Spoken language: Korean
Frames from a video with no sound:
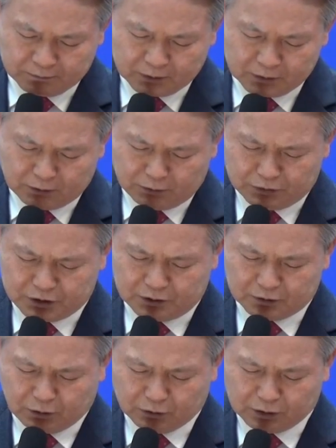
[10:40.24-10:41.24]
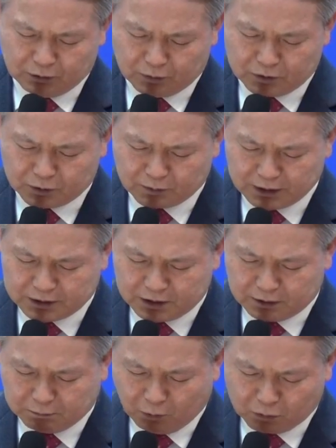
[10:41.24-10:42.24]
그런즉 너희
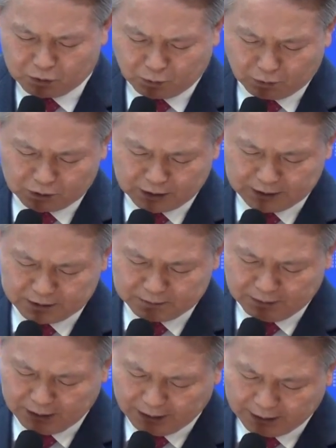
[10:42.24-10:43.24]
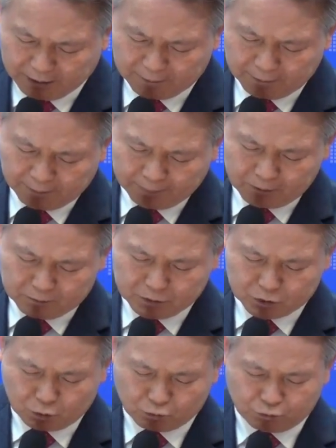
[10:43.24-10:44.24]
열조같이 목을 곱게 하지 마라
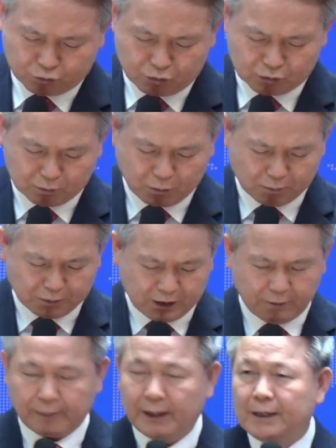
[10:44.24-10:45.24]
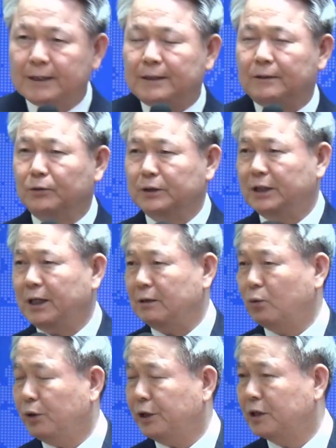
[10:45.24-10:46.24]
그러면서 구절도 보면 너희가
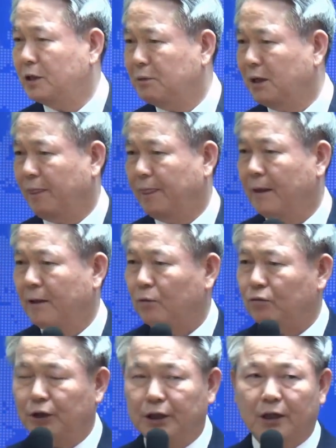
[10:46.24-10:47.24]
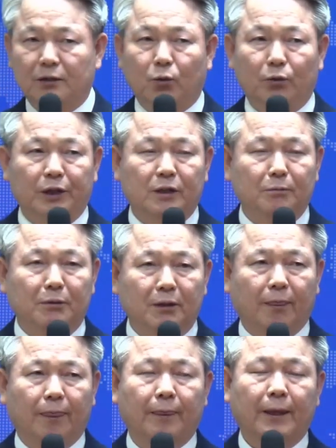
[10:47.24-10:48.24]
돌이키면 우리가
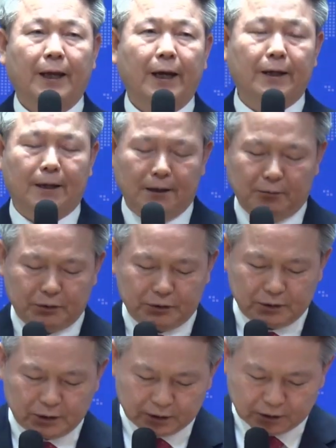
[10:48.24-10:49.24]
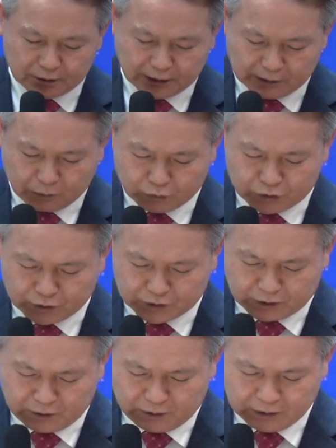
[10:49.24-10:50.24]
돌이키면 하나님은
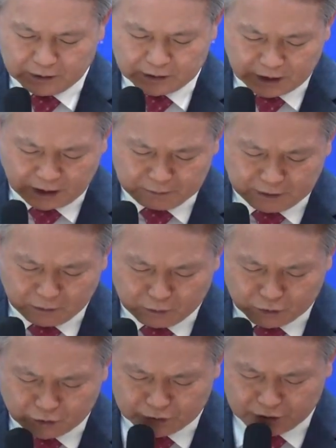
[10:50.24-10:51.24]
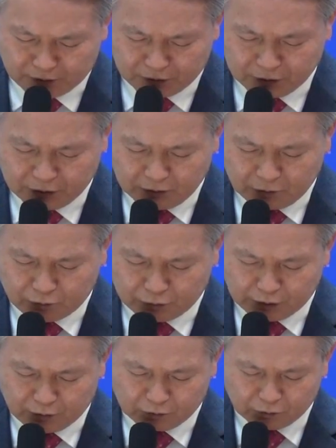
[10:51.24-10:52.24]
은혜로우셔서 자비로우셔서
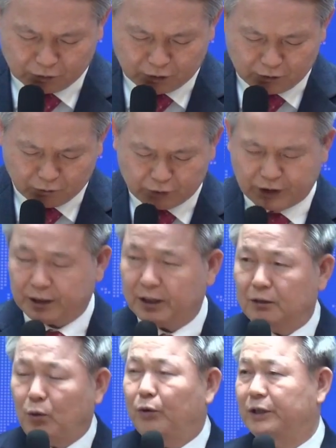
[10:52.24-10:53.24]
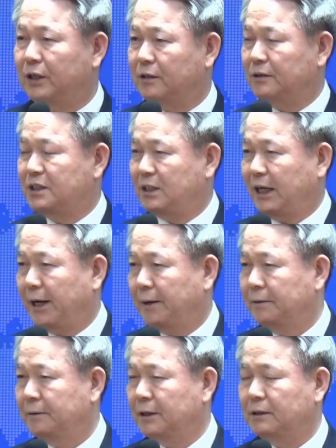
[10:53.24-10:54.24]
우리 얼굴을 우리에게 돌이킬 것이다.
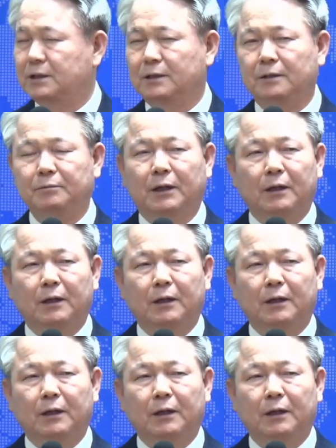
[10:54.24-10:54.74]
그러니까 지금